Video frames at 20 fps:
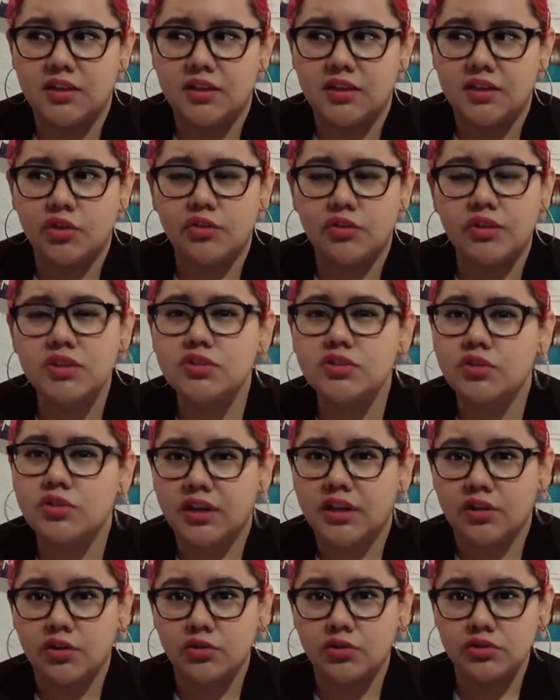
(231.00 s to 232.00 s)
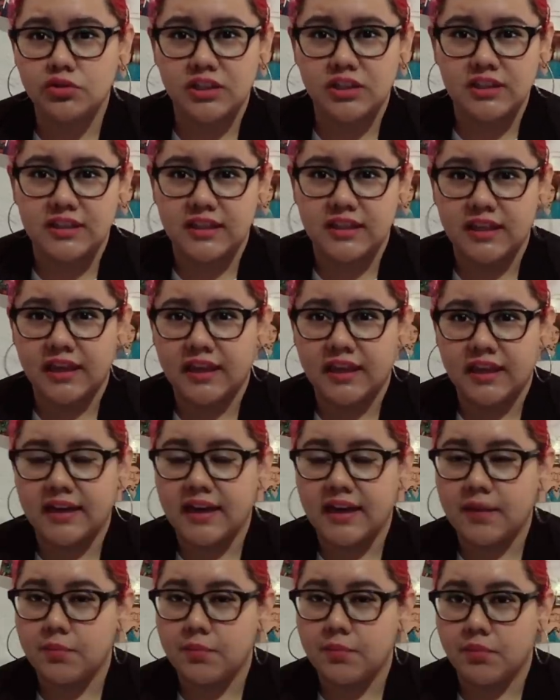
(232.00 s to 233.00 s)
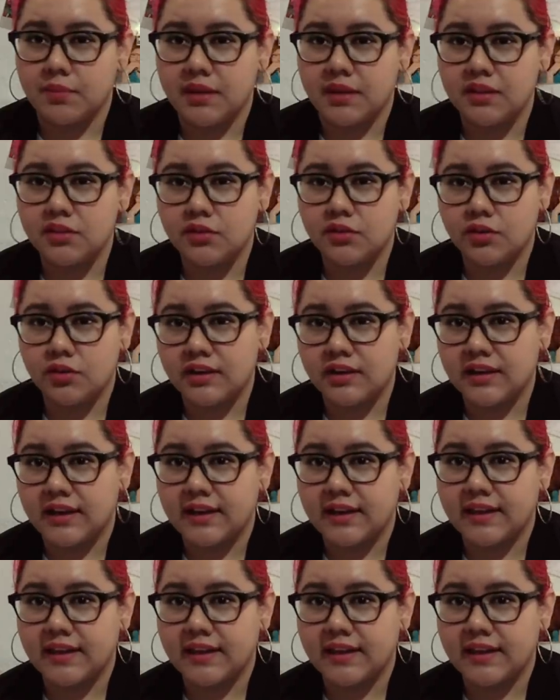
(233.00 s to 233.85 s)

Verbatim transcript: todo eso que no sentí en el momento en el